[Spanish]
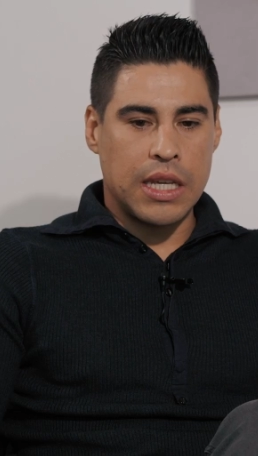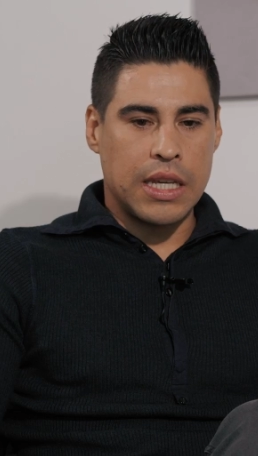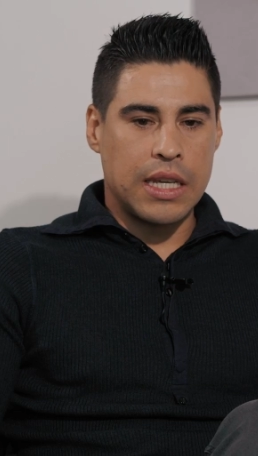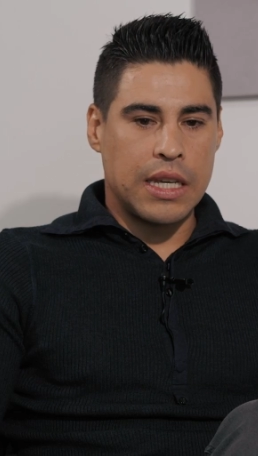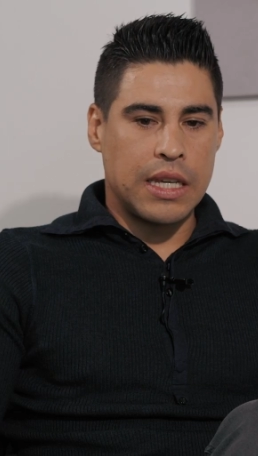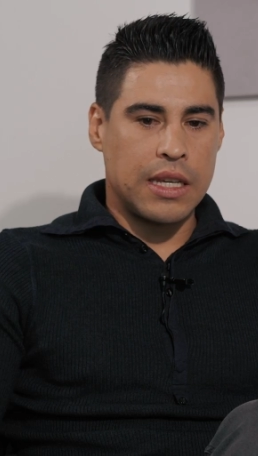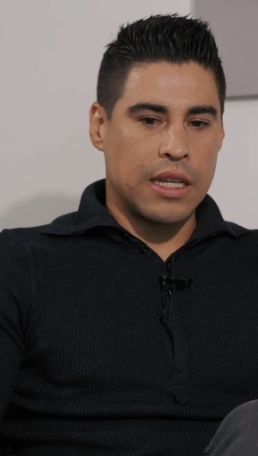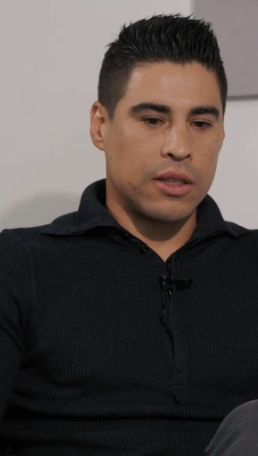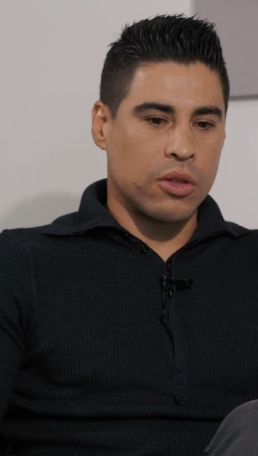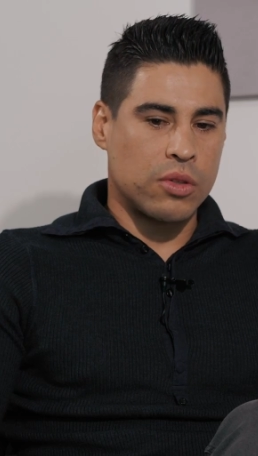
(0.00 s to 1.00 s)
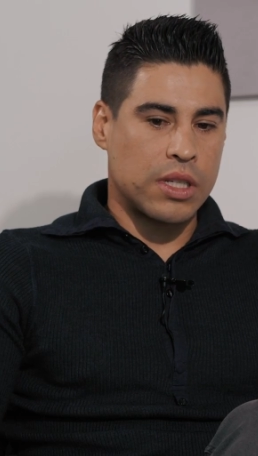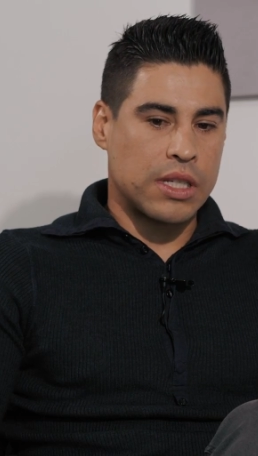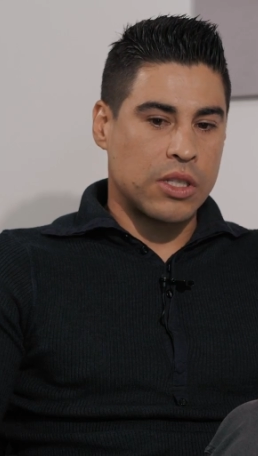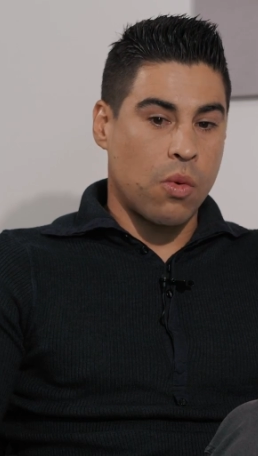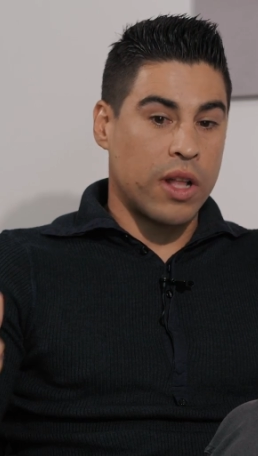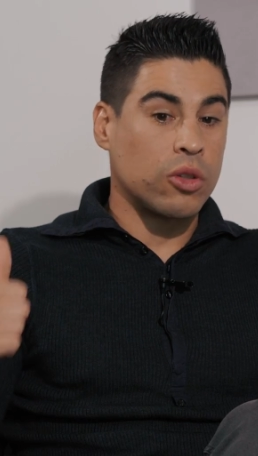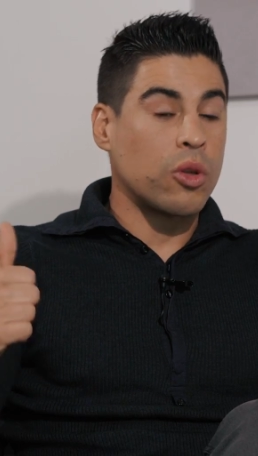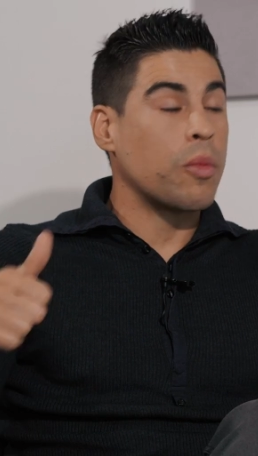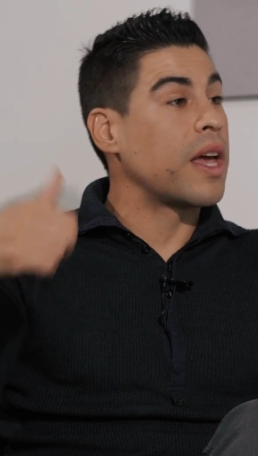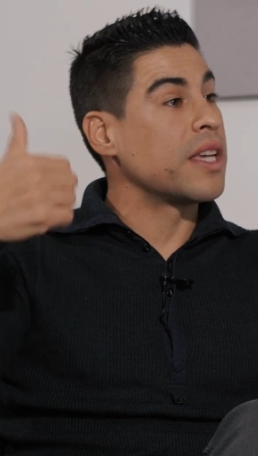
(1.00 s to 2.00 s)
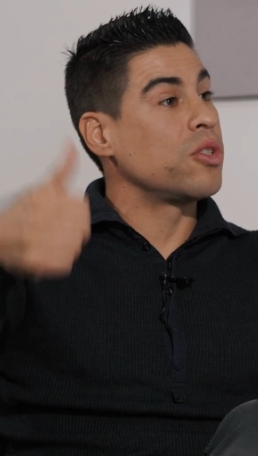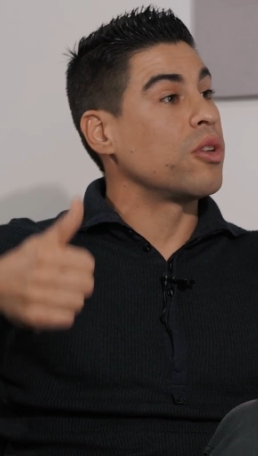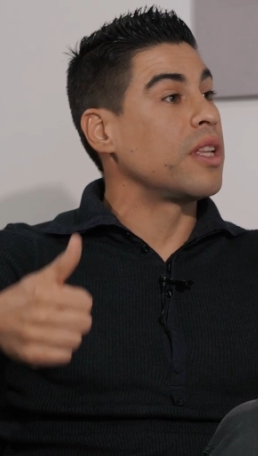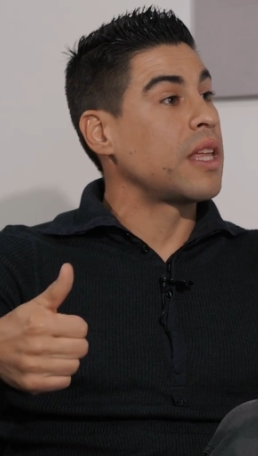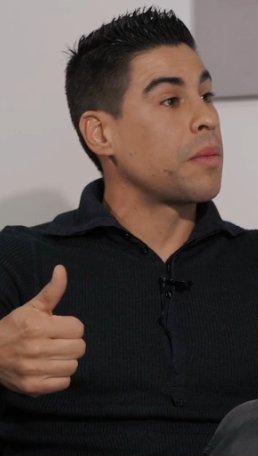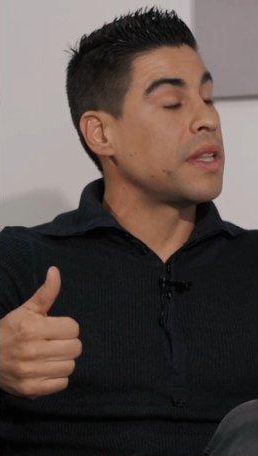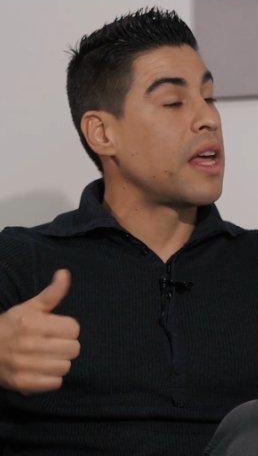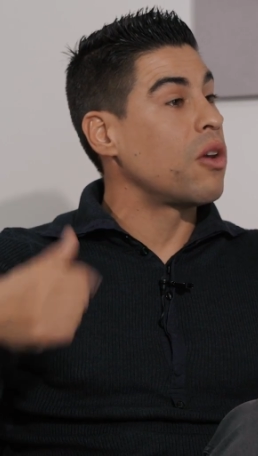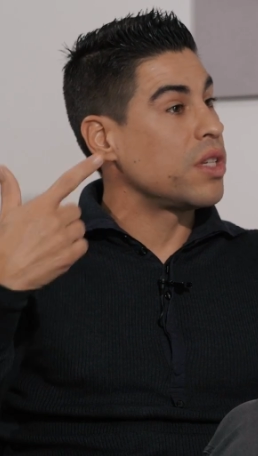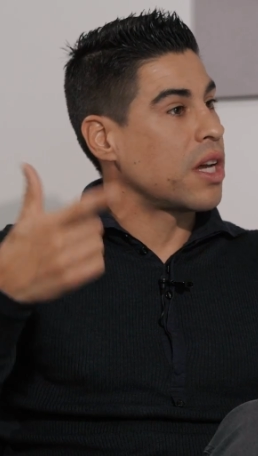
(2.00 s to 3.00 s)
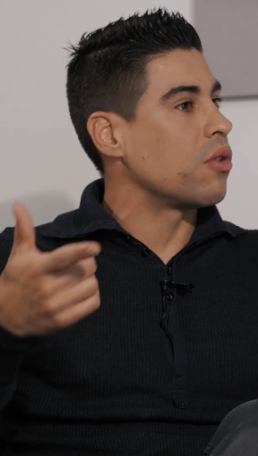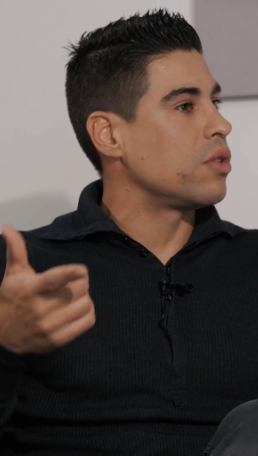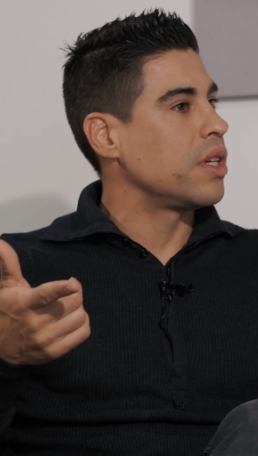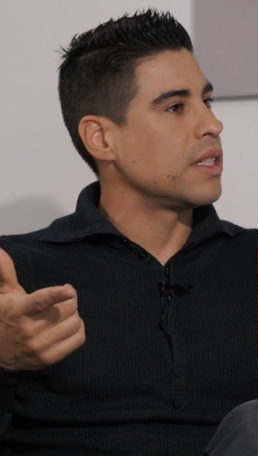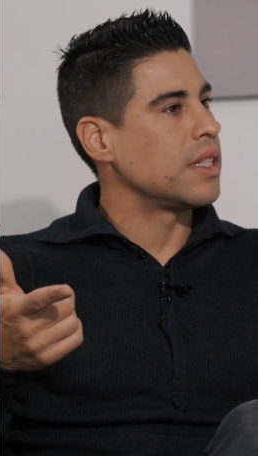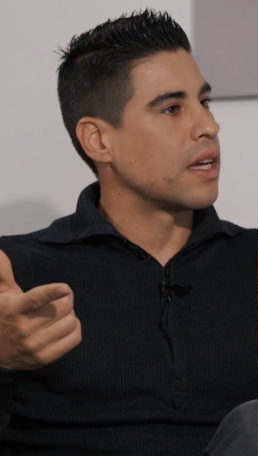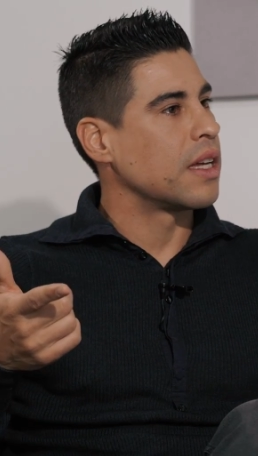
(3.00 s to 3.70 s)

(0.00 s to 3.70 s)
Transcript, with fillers: Y, entonces cuando tomo la decisión de terminar lo hice a conciencia.